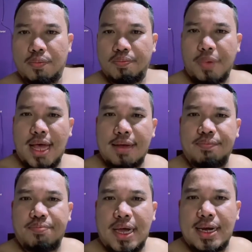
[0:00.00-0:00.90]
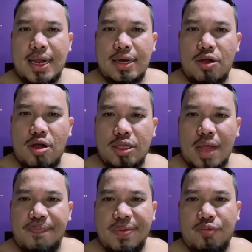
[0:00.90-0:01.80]
Bang, marah dong
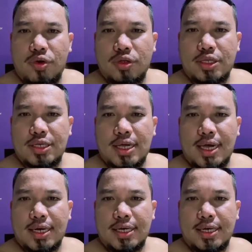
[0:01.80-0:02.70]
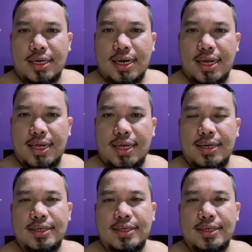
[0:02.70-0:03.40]
tapi mulutnya jangan digerakkan.